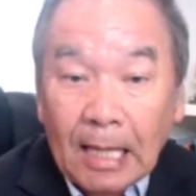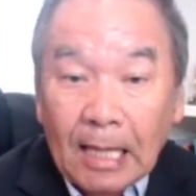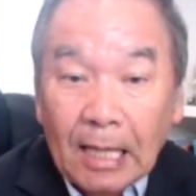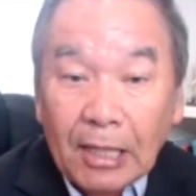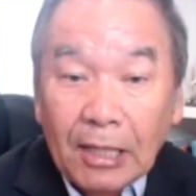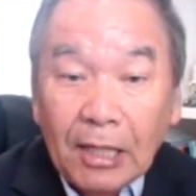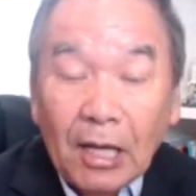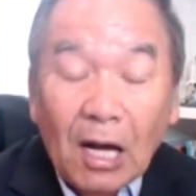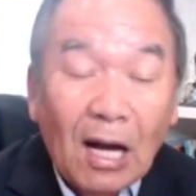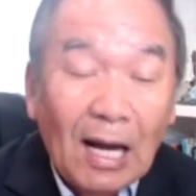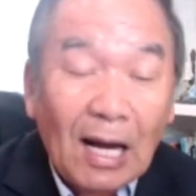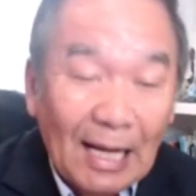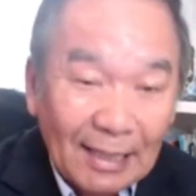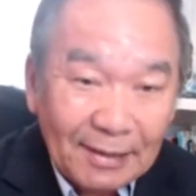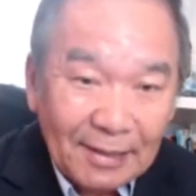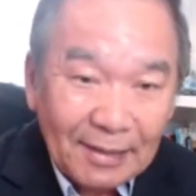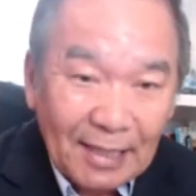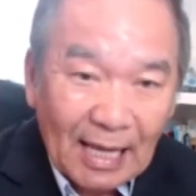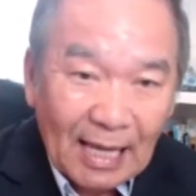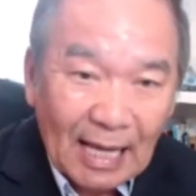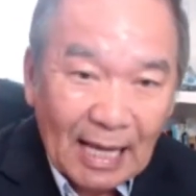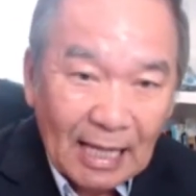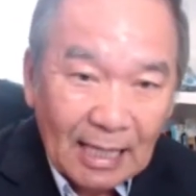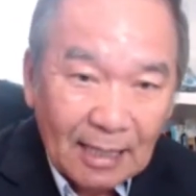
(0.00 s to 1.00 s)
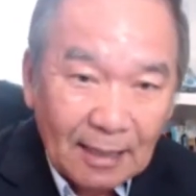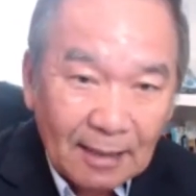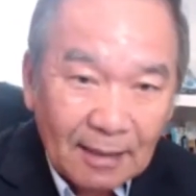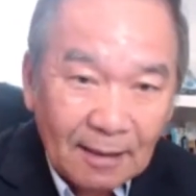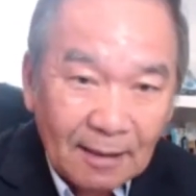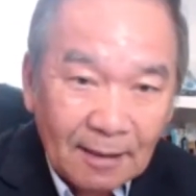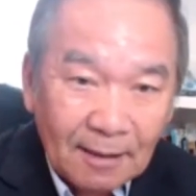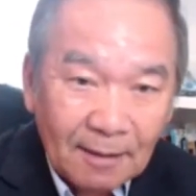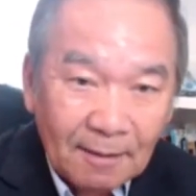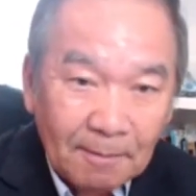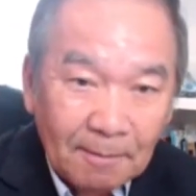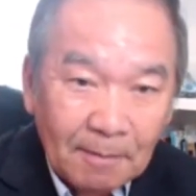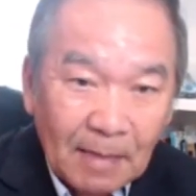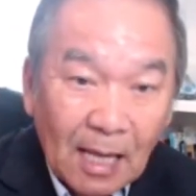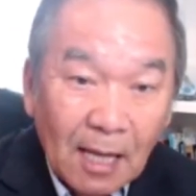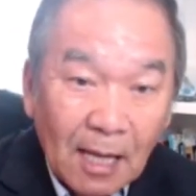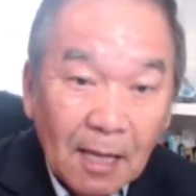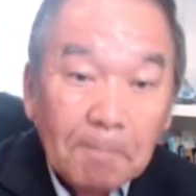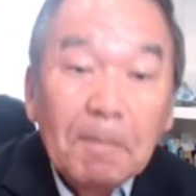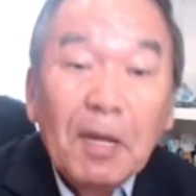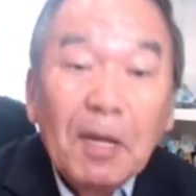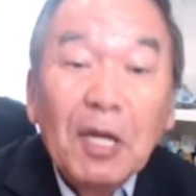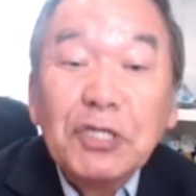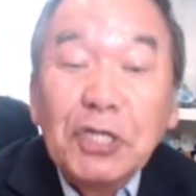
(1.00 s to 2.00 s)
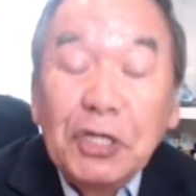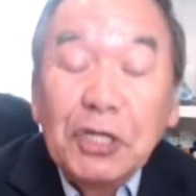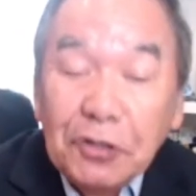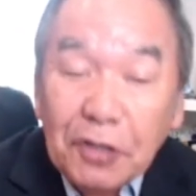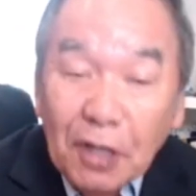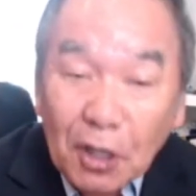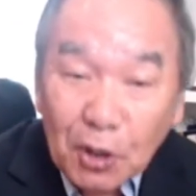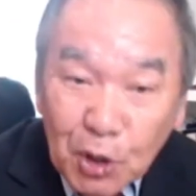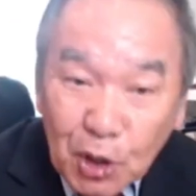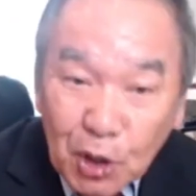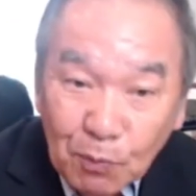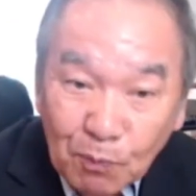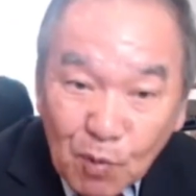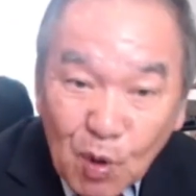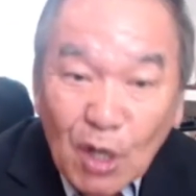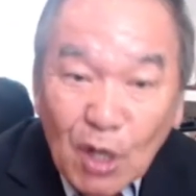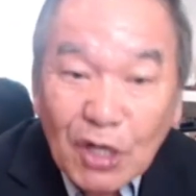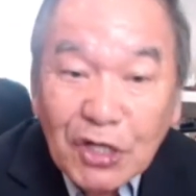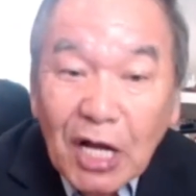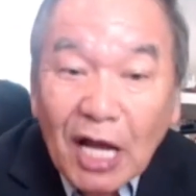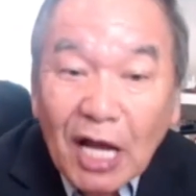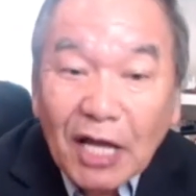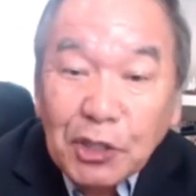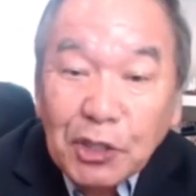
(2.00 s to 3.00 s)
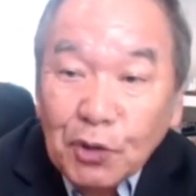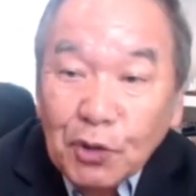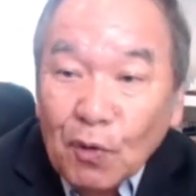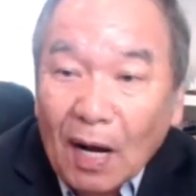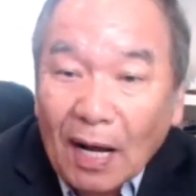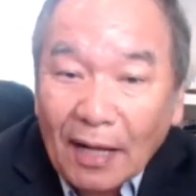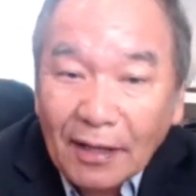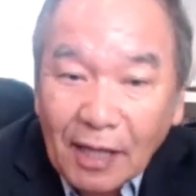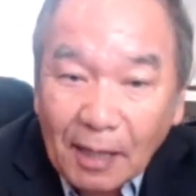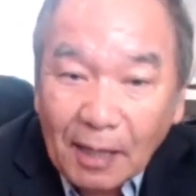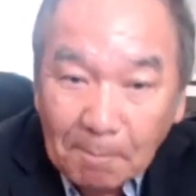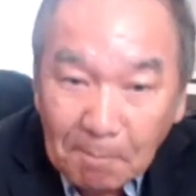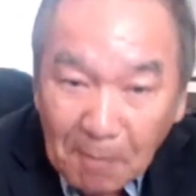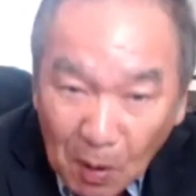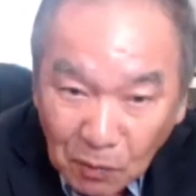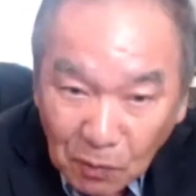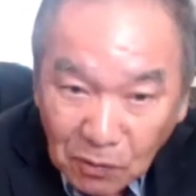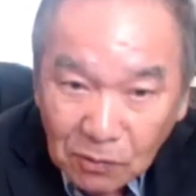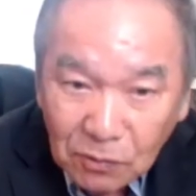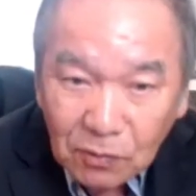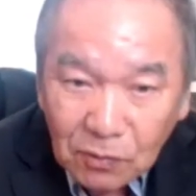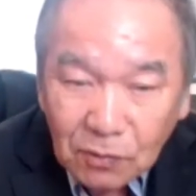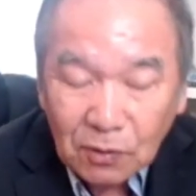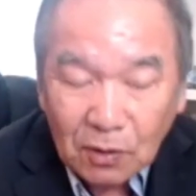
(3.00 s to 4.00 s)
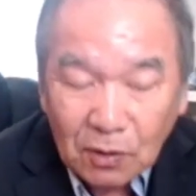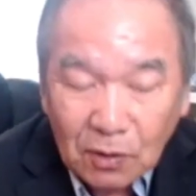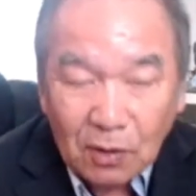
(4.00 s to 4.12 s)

giờ hai tia tới chỉ từ mua sai chùa để mong